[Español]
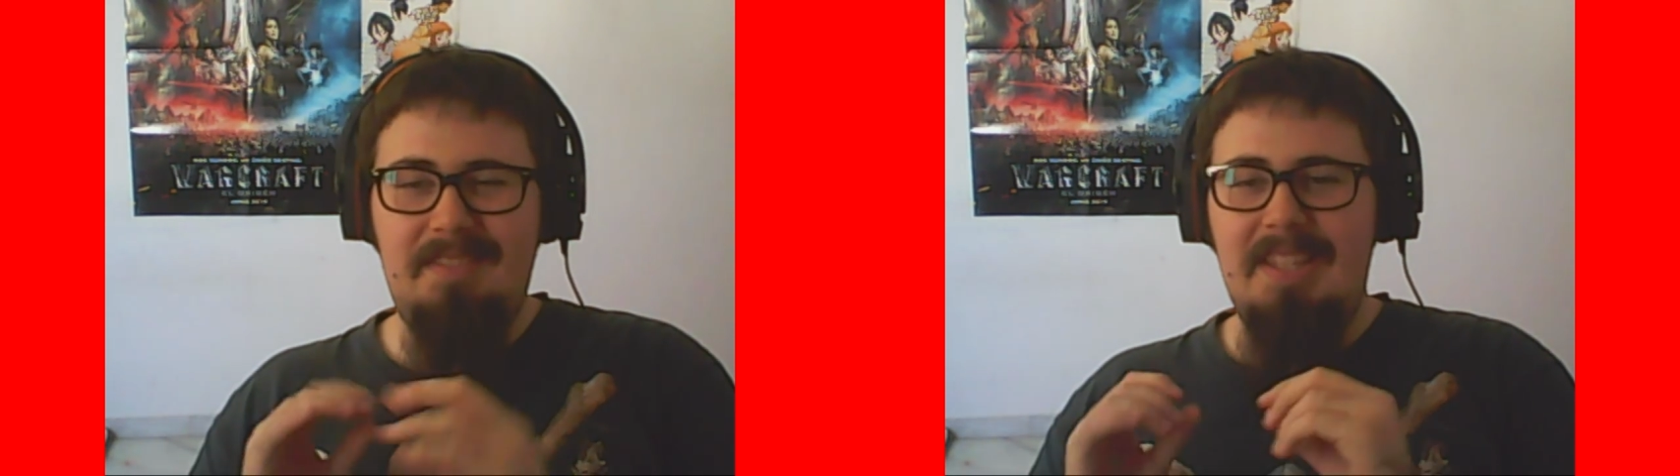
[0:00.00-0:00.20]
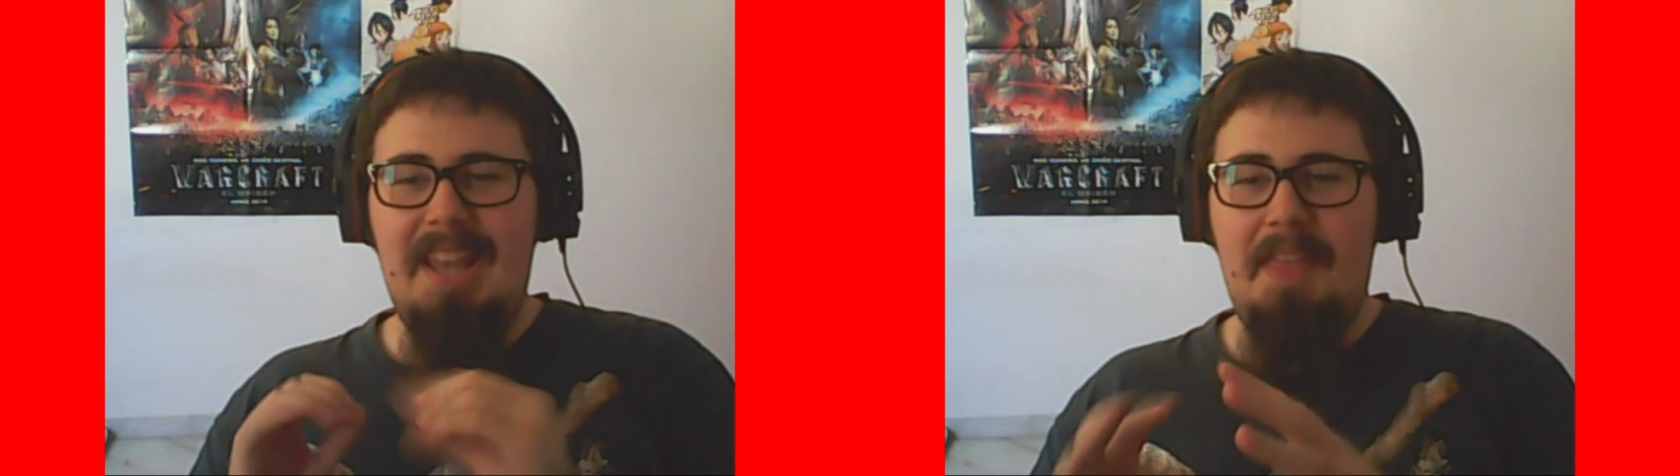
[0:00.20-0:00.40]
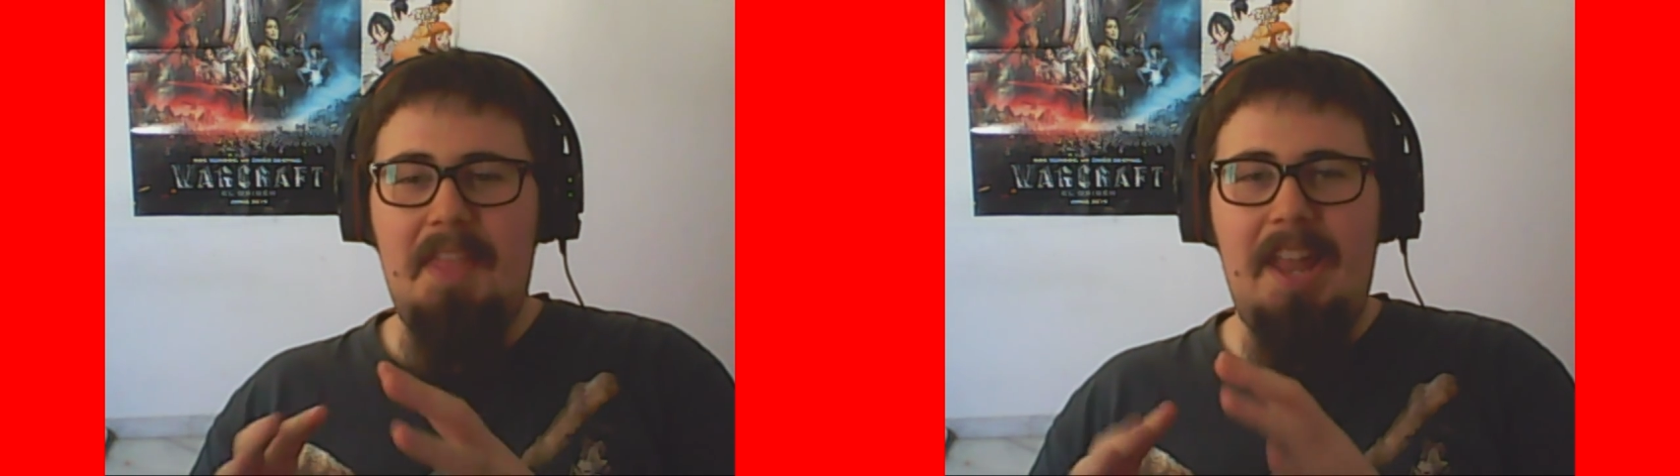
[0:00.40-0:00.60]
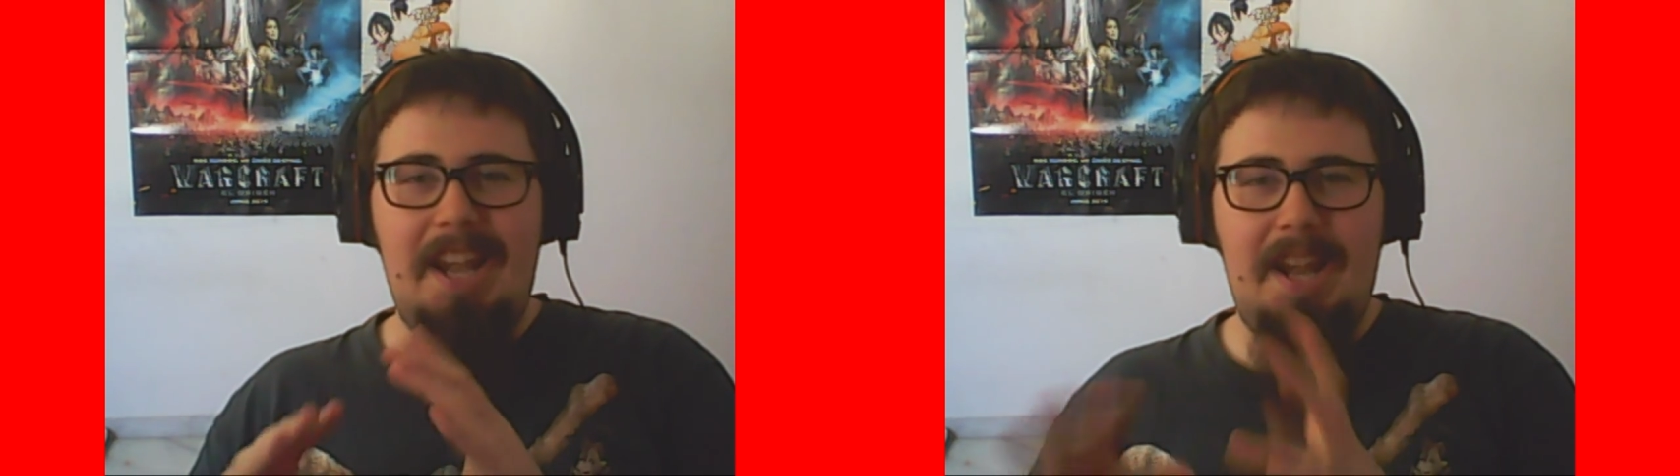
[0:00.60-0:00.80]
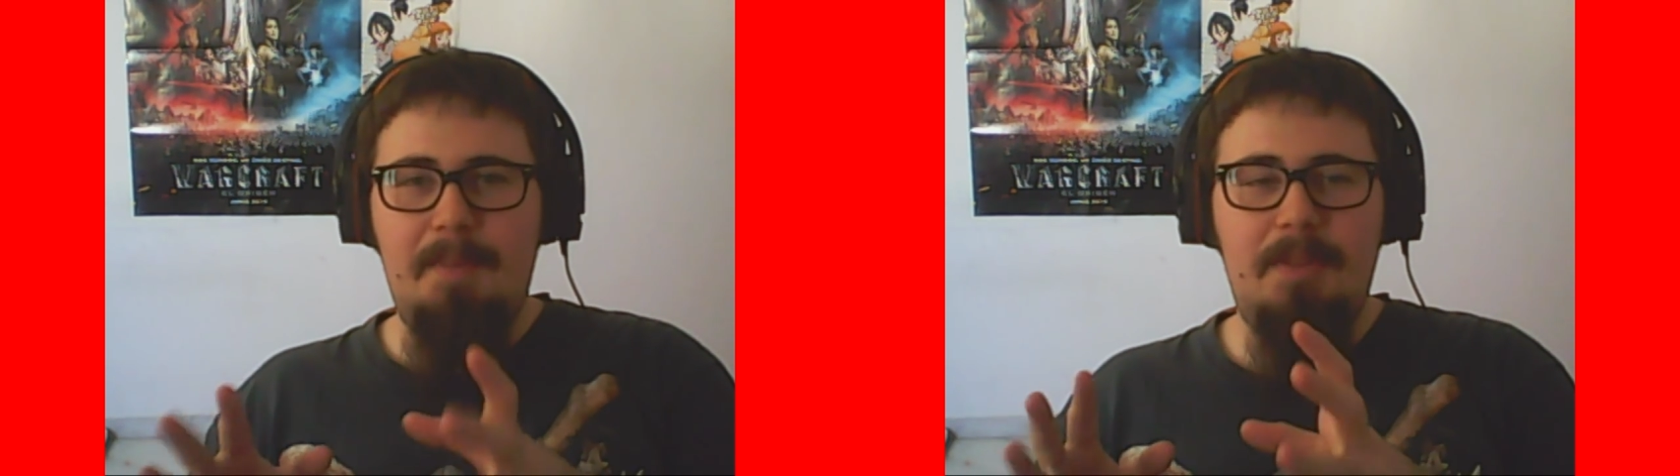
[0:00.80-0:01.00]
nada
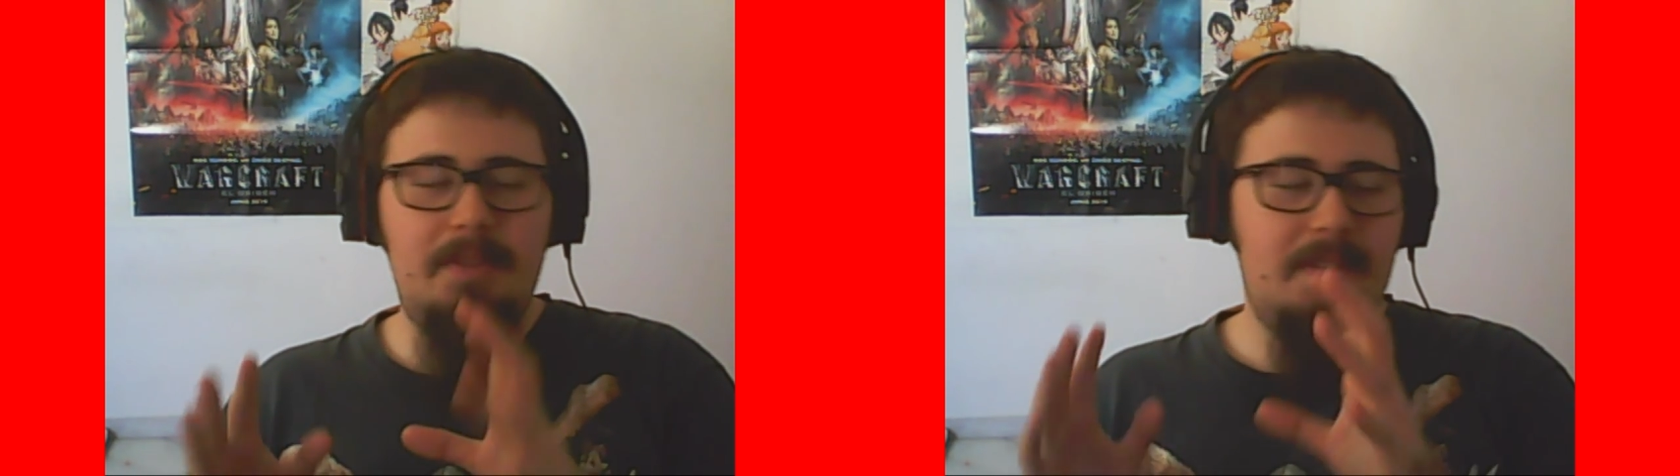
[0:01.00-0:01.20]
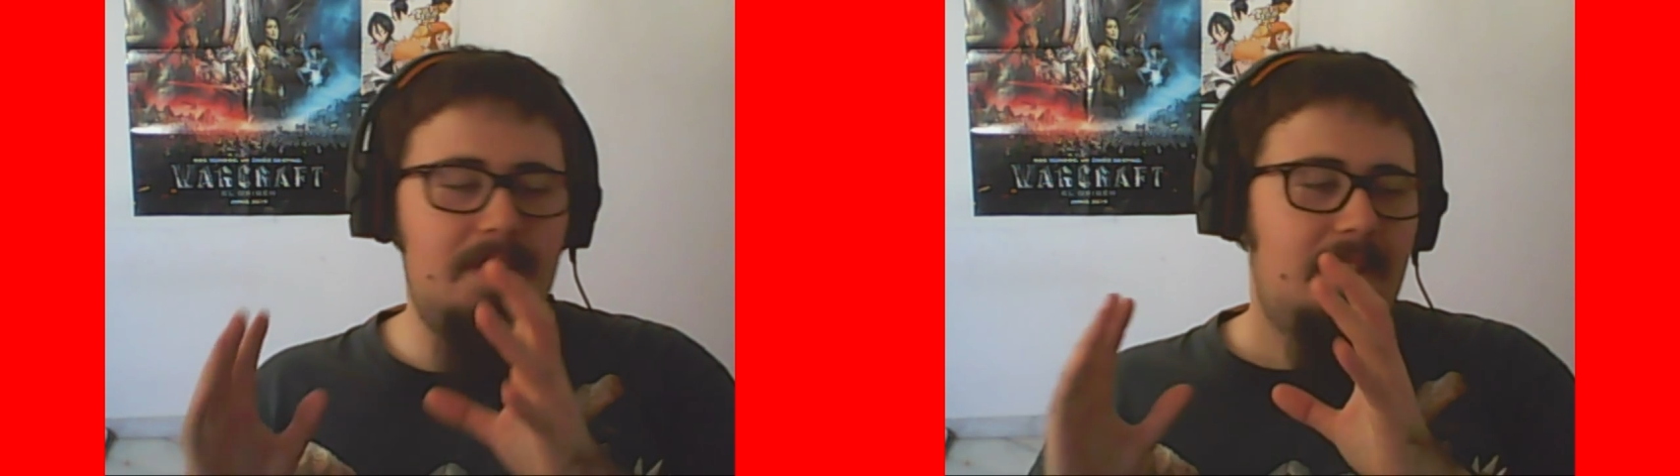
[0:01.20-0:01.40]
rápido.